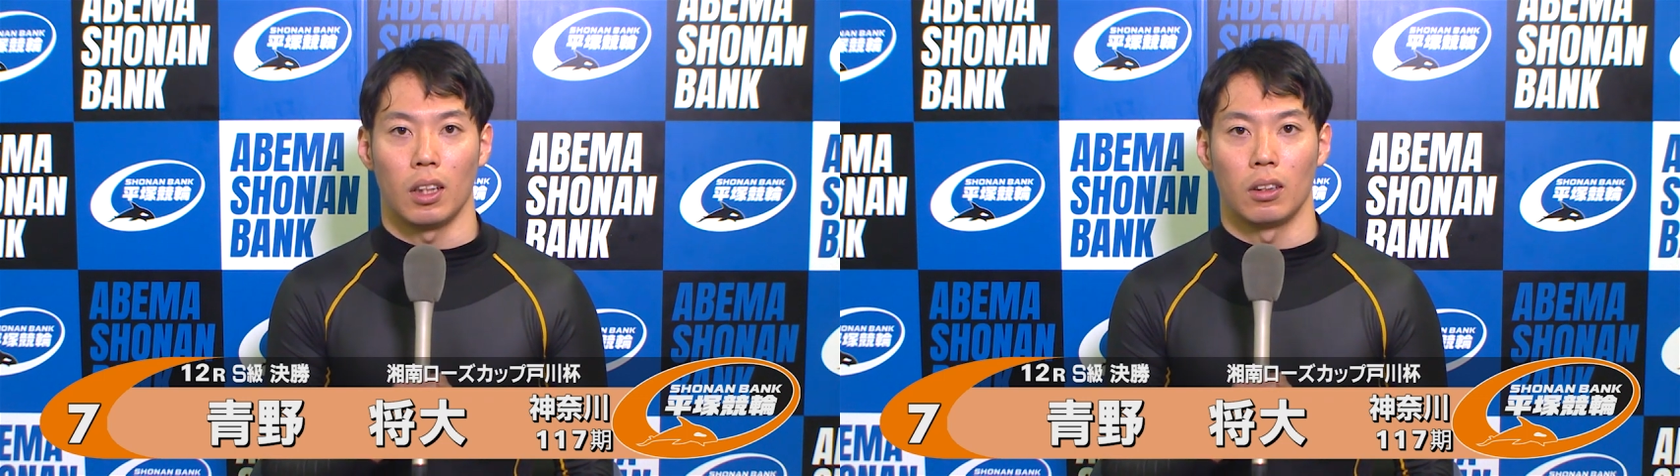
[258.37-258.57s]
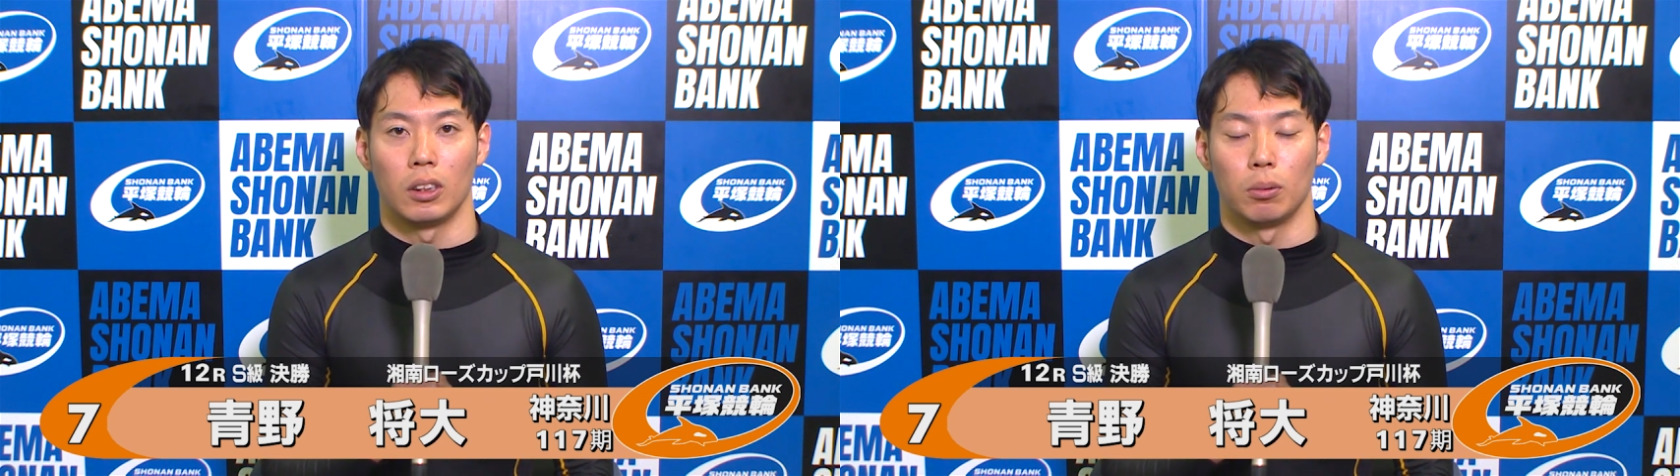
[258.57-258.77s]

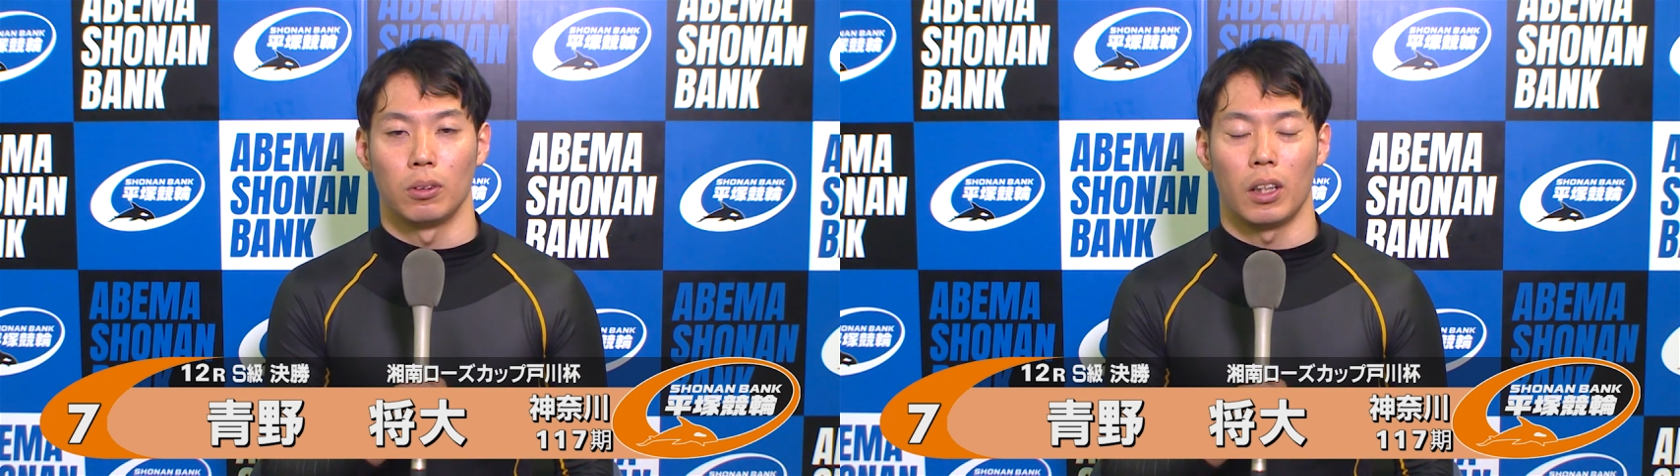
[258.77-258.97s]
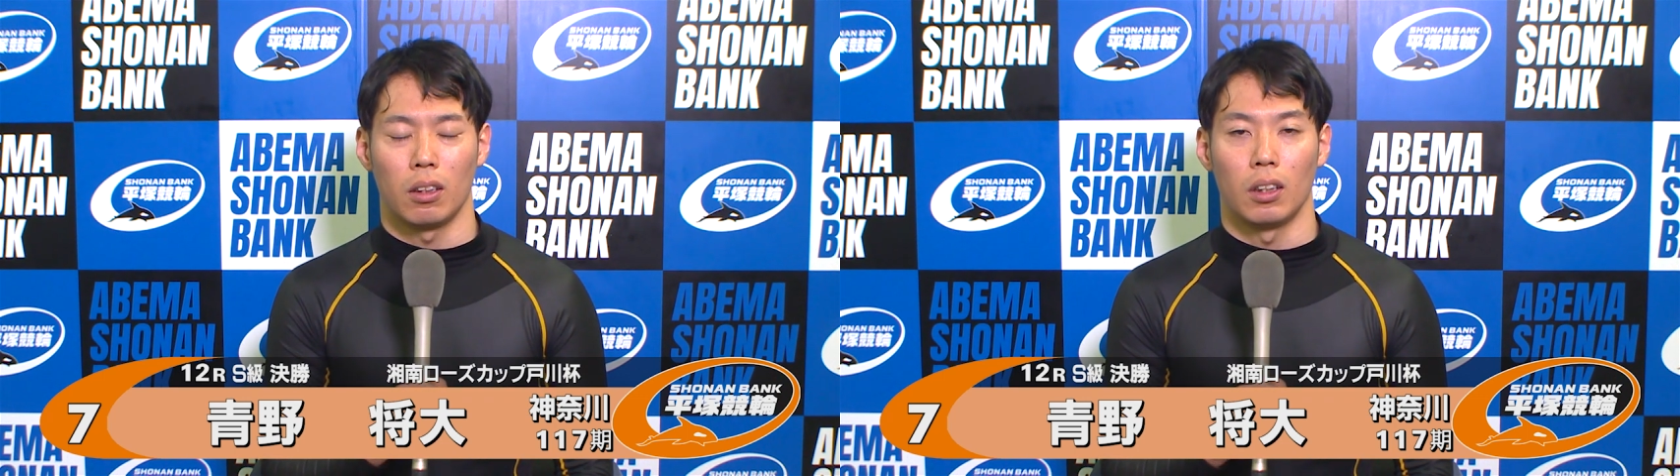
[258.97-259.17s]
りあの自
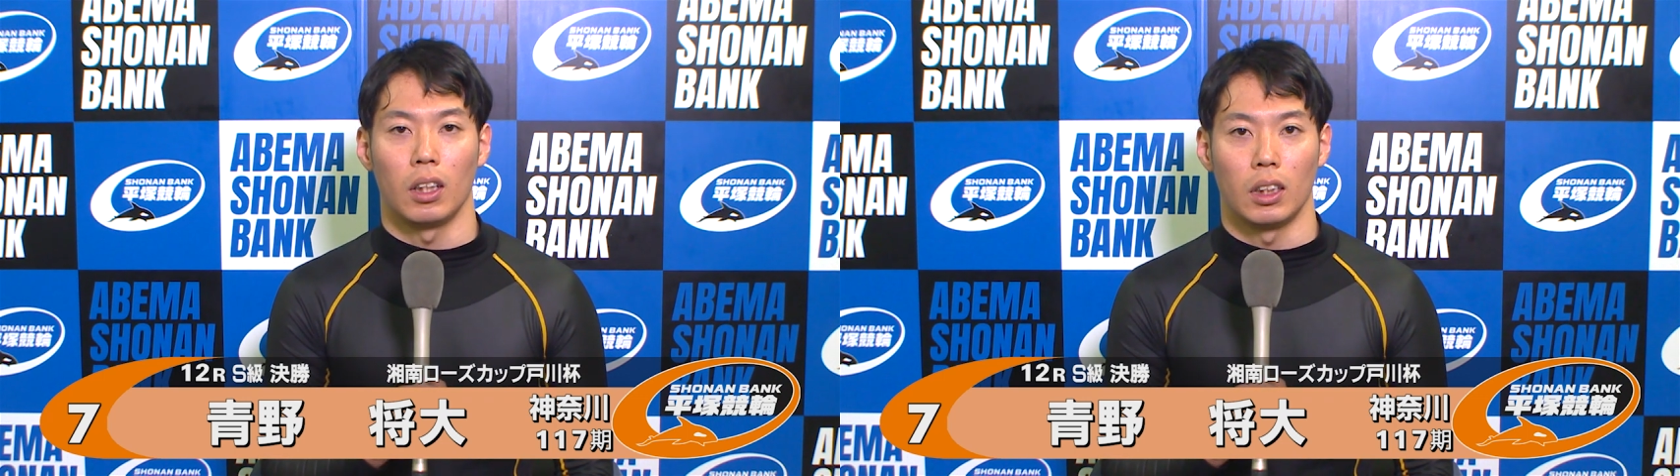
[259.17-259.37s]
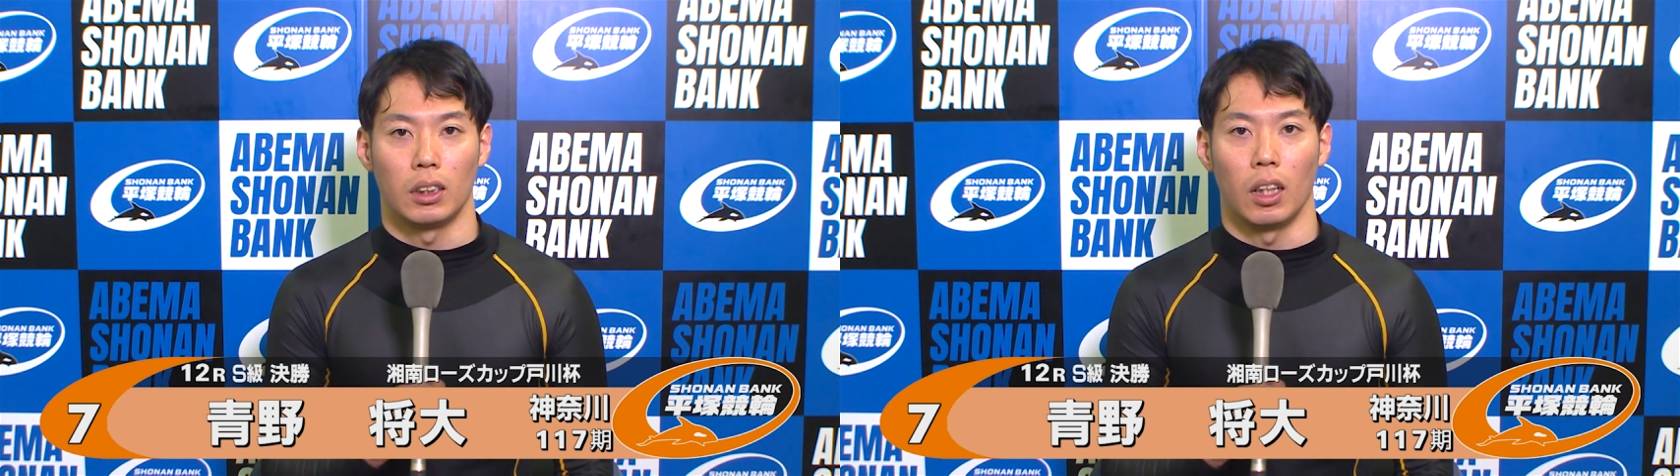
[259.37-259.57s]
分の役割を
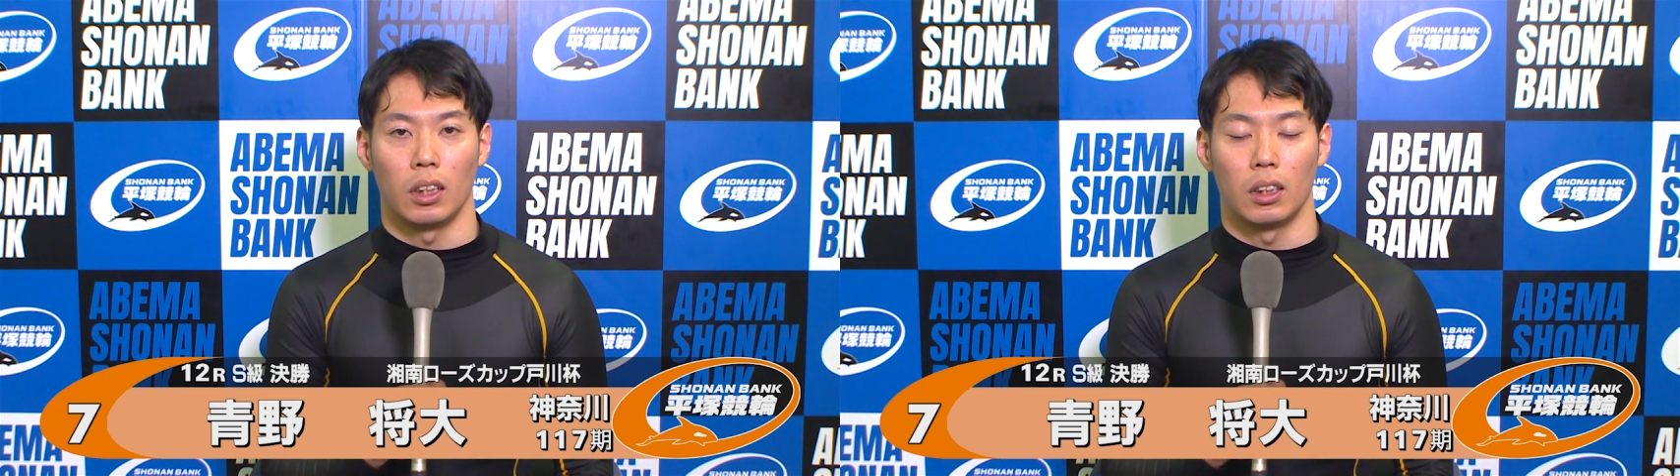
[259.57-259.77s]
果たして